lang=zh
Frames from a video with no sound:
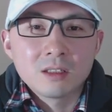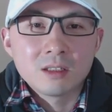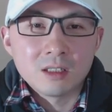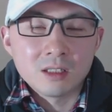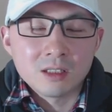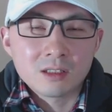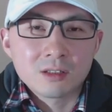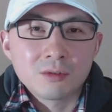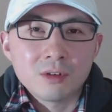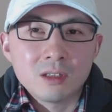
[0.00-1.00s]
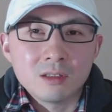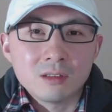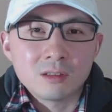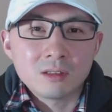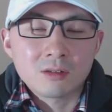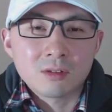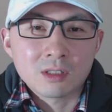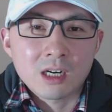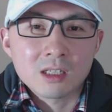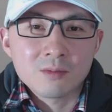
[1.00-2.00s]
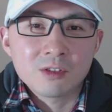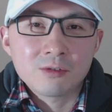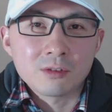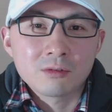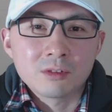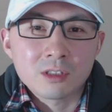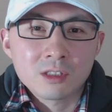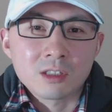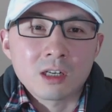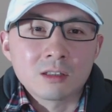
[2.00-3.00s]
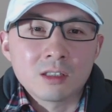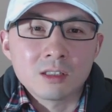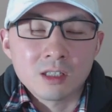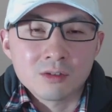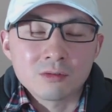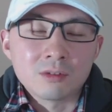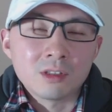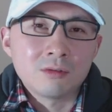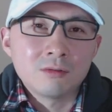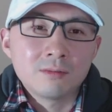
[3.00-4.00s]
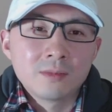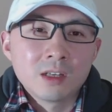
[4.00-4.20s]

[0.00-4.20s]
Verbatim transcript: 呃，也是对广大人民群众的智商的严重低估